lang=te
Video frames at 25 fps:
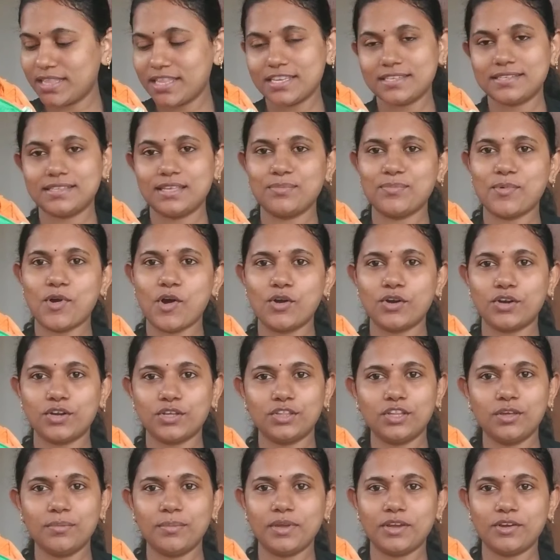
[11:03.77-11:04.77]
ఏదేస్తే
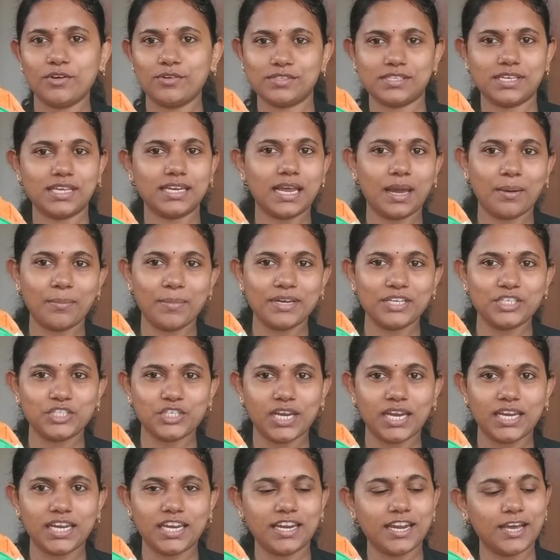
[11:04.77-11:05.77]
బాగుంటుందో మీకు ఒకసారి కమెంట్
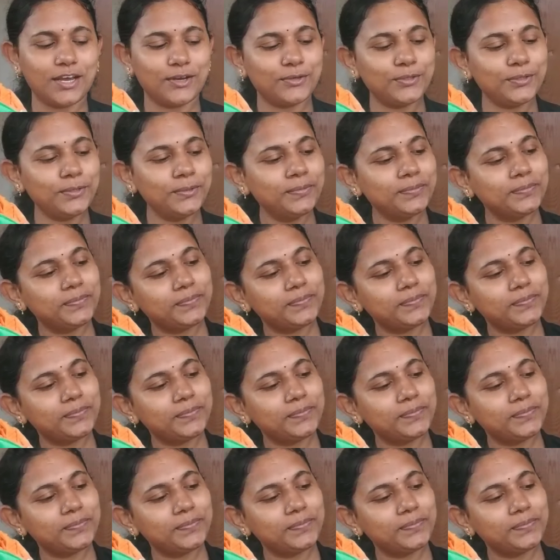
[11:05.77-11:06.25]
చేయండి నాకు